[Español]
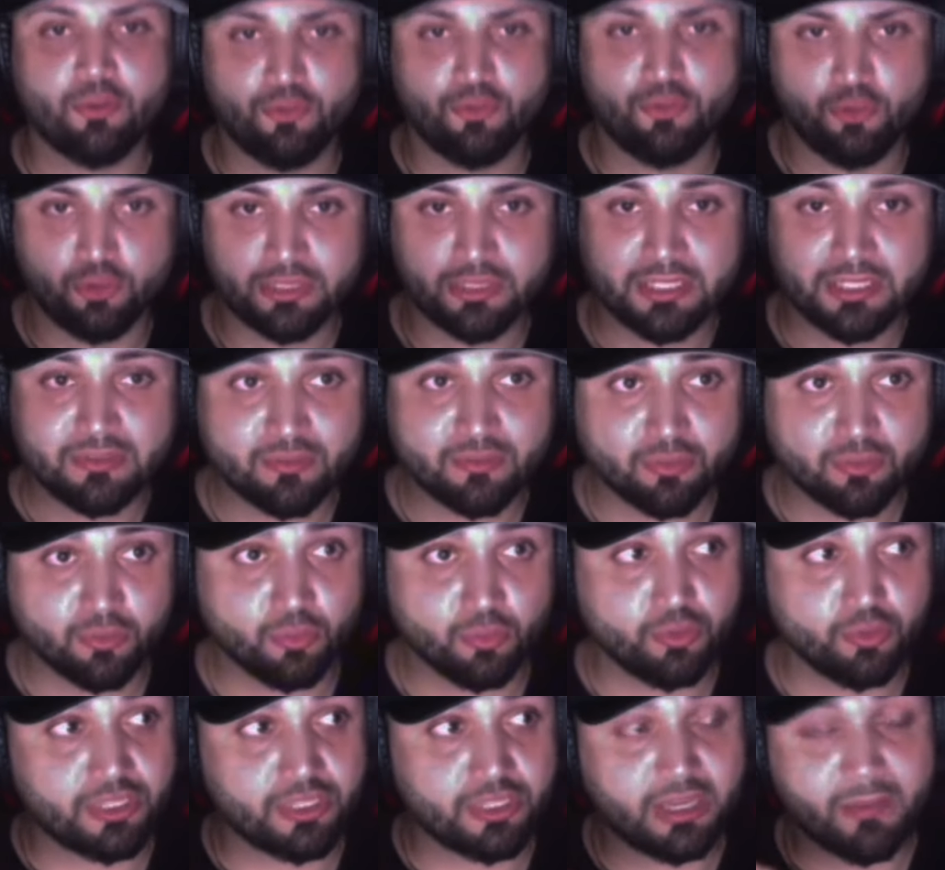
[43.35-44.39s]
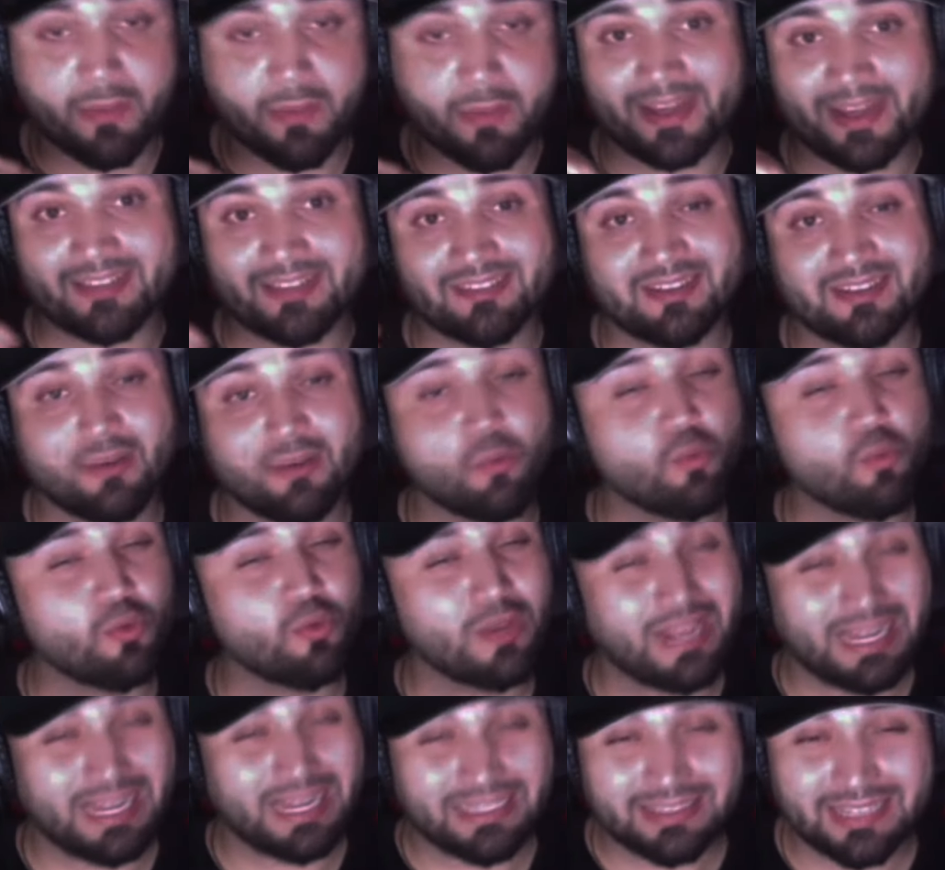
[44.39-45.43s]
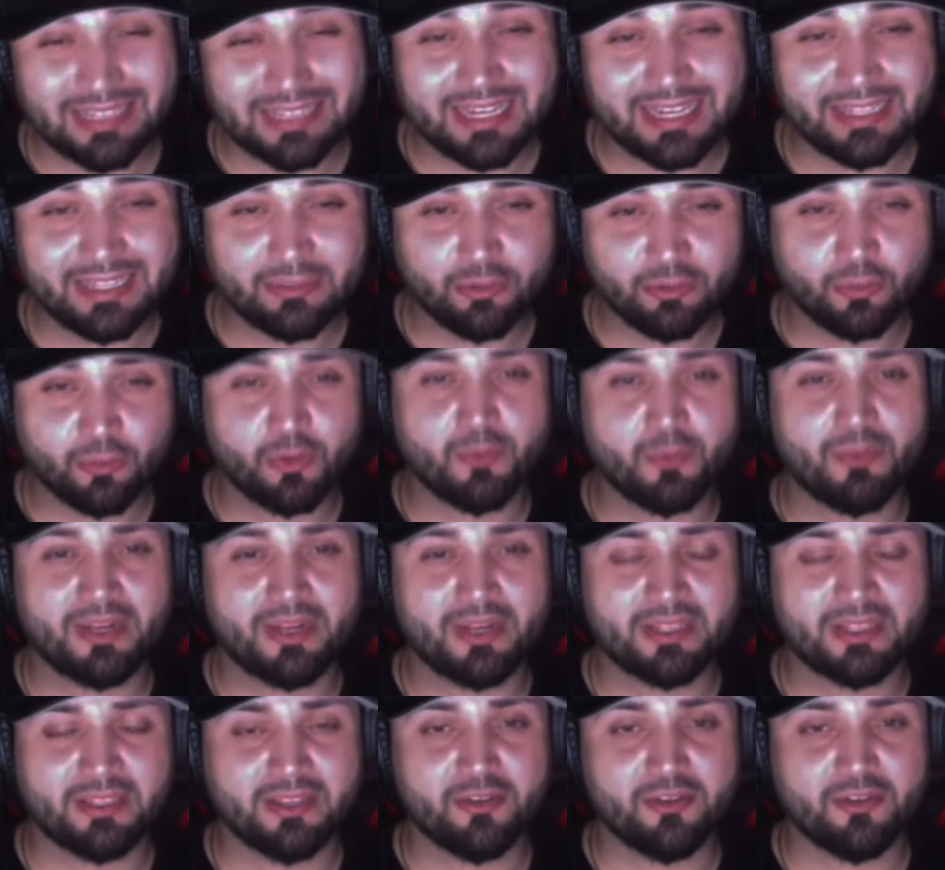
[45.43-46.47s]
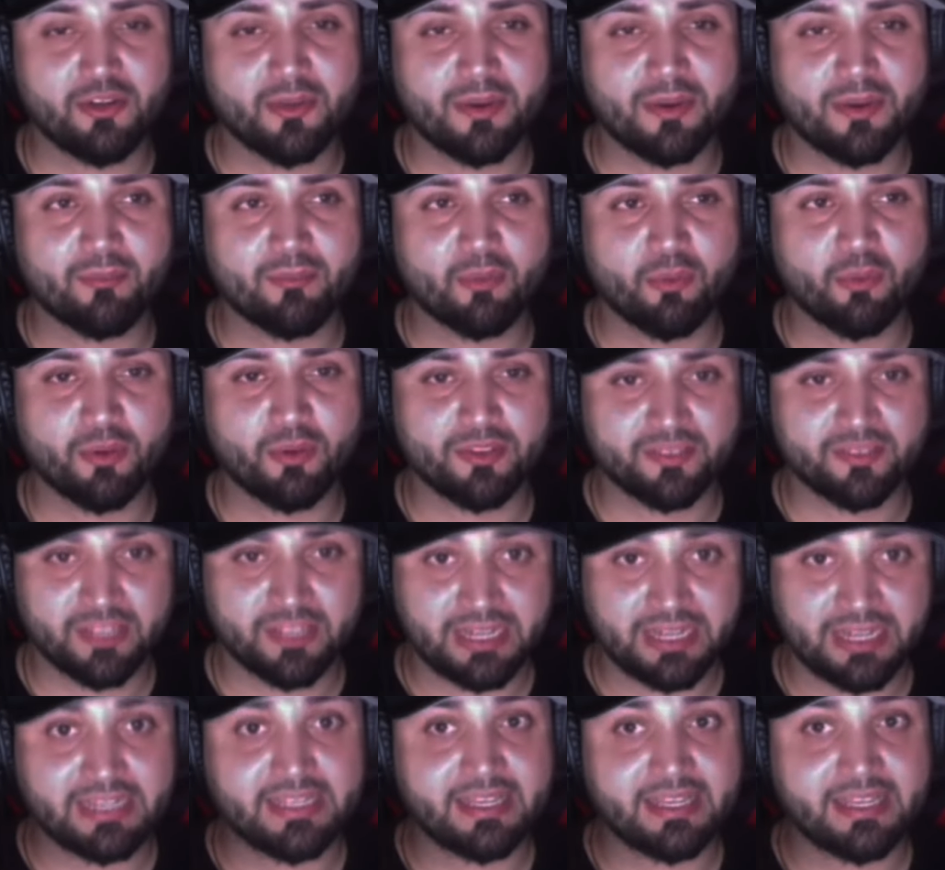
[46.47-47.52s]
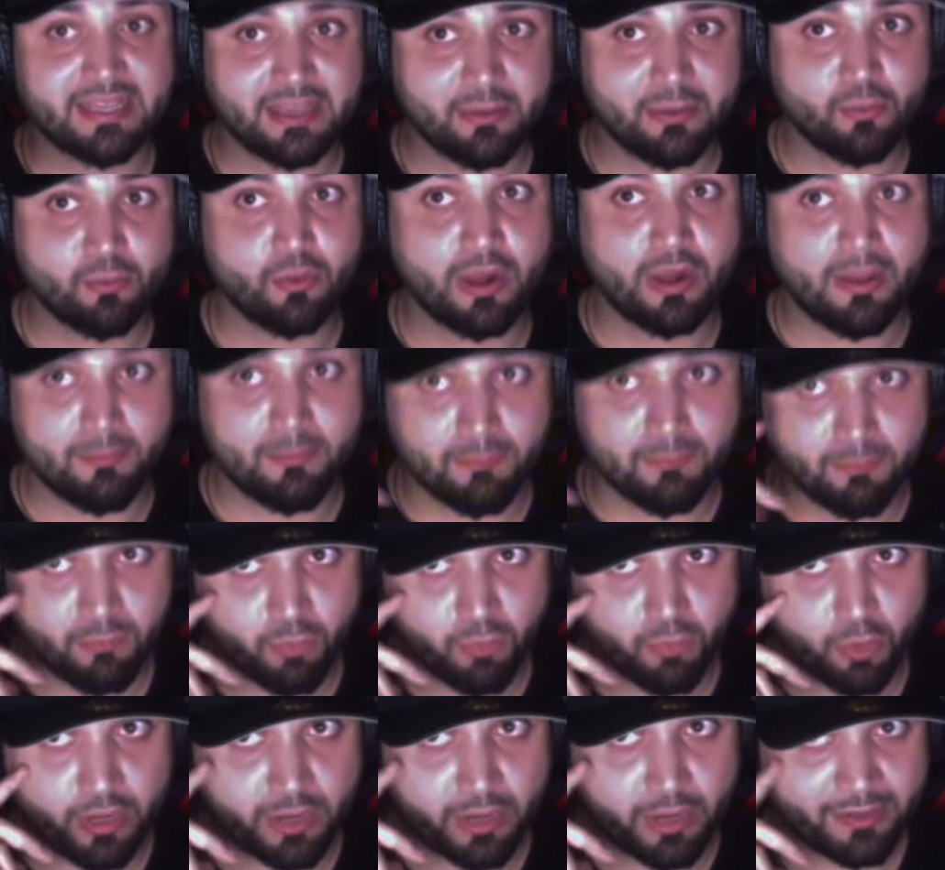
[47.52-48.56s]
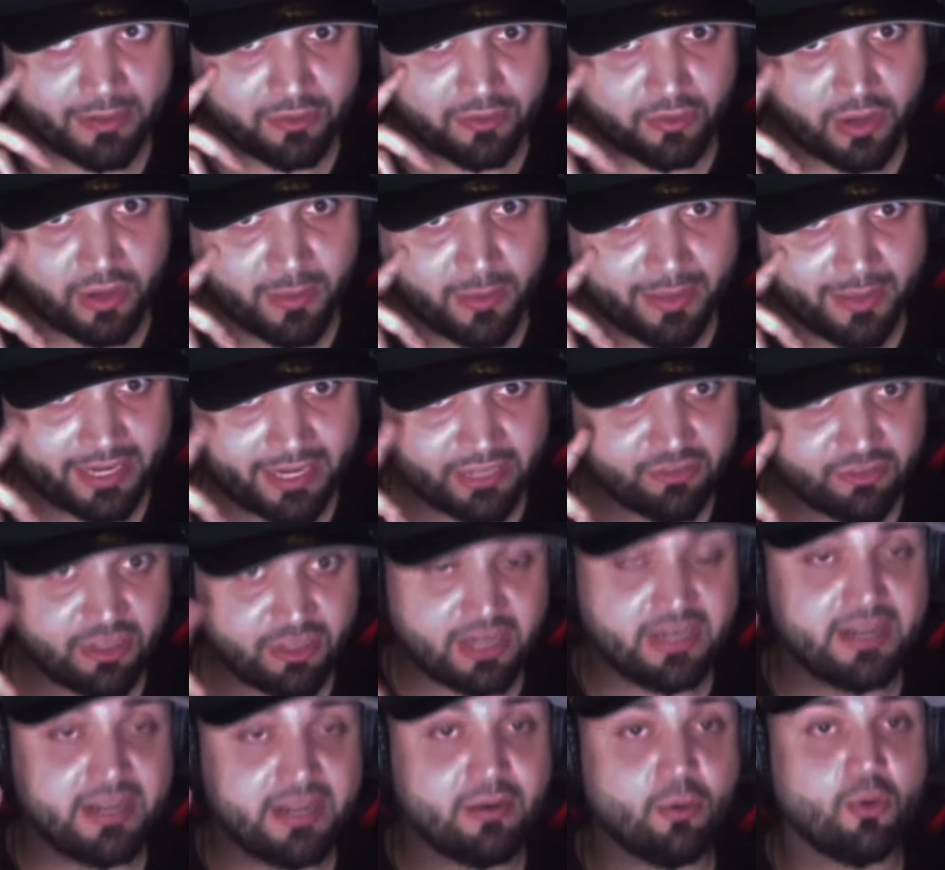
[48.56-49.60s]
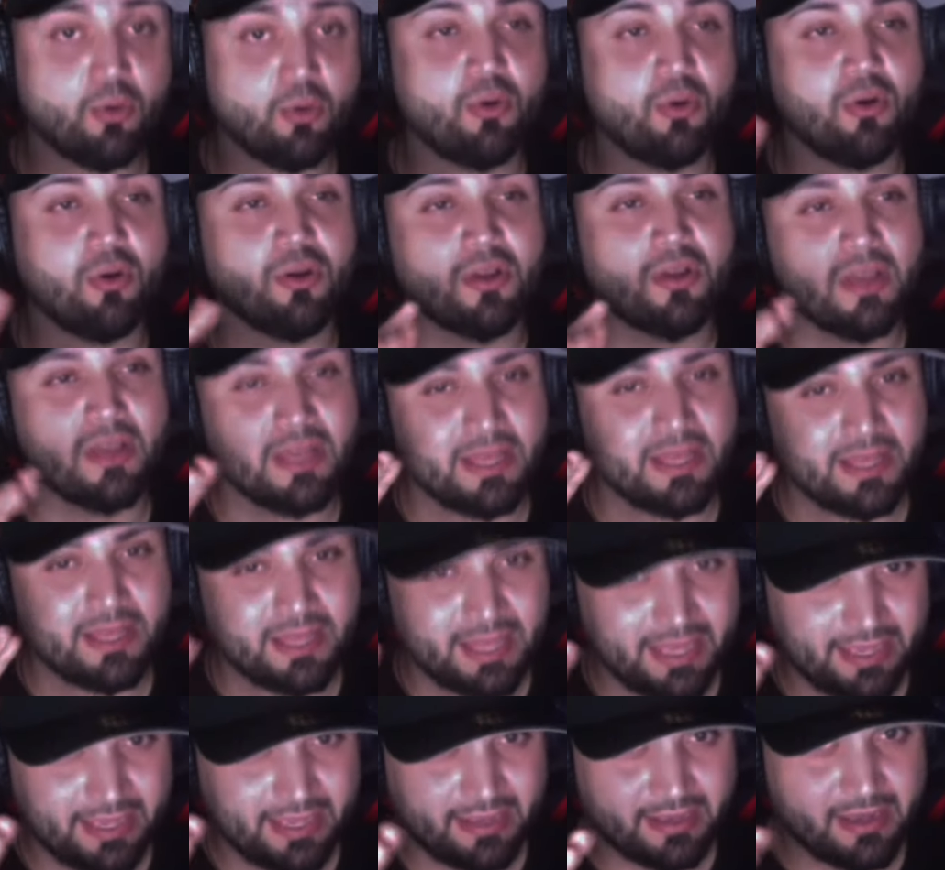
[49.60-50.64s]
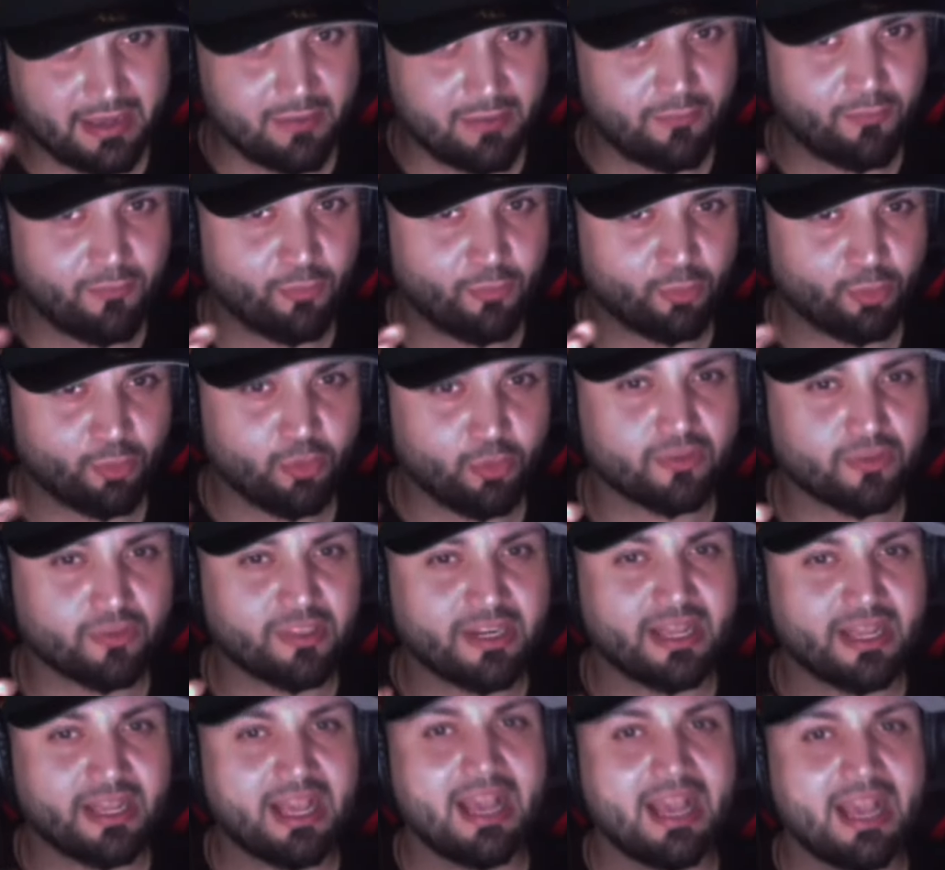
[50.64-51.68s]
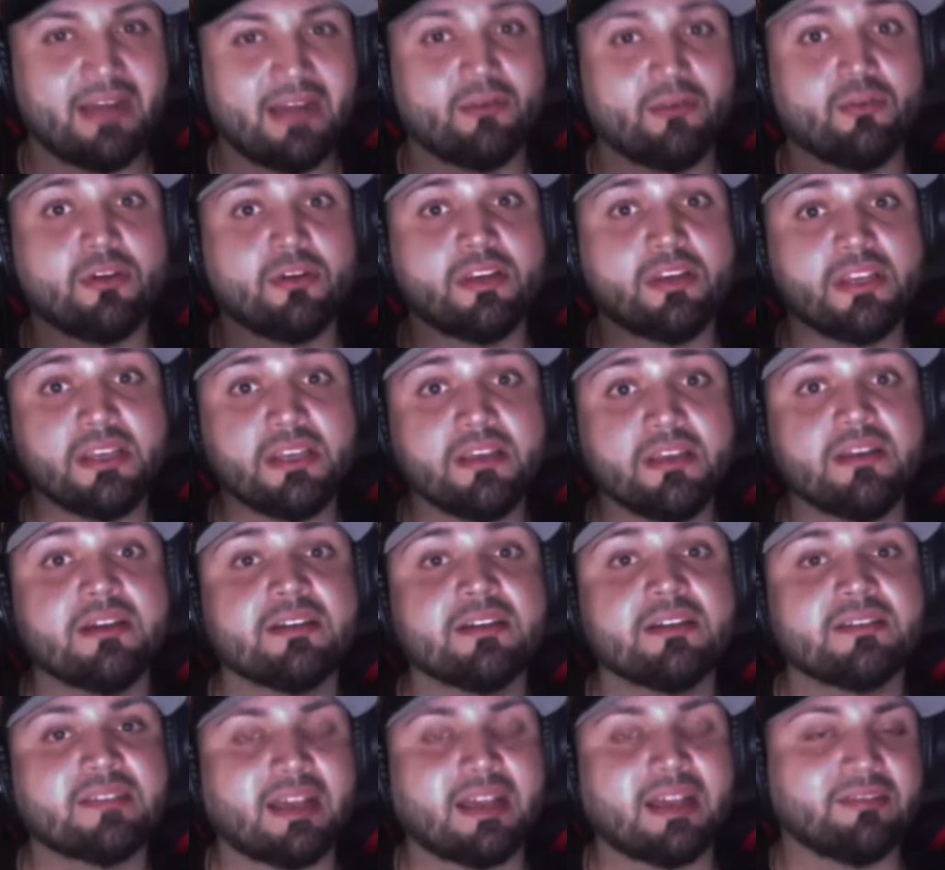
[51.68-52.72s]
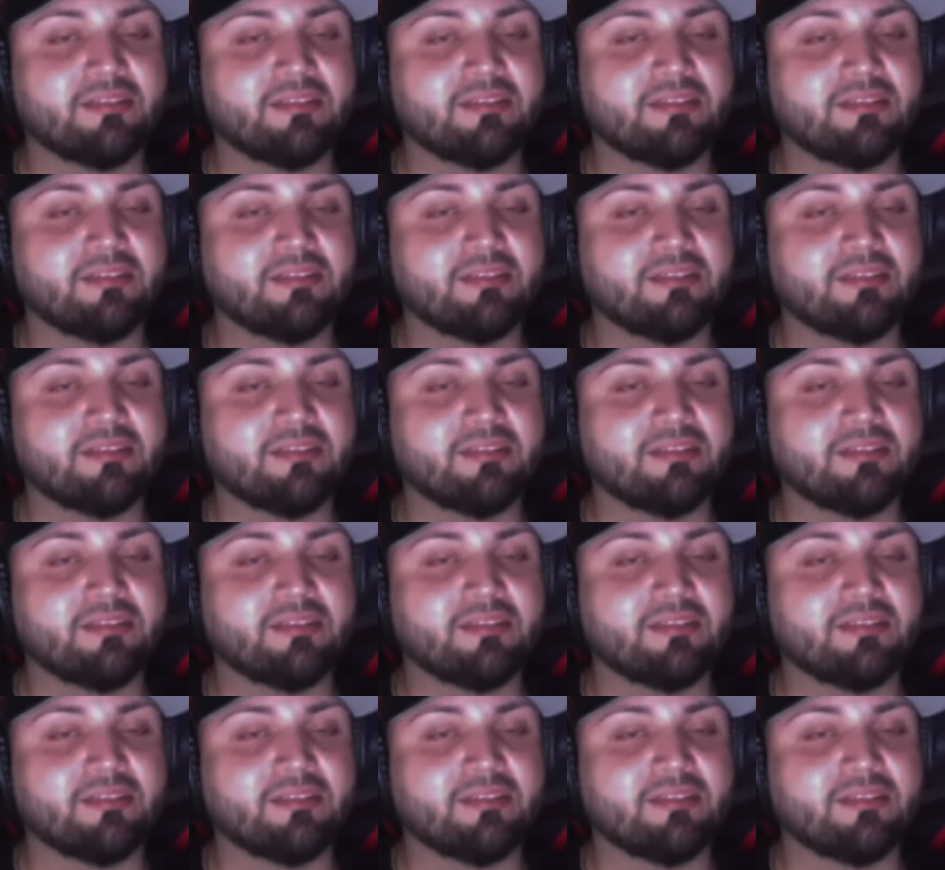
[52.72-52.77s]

Yota Tsuji, que me parece que es un gran talento por parte de New Japan Pro Wrestling, alguien que es una buena persona para echarle el ojo en el futuro cercano. Y Zack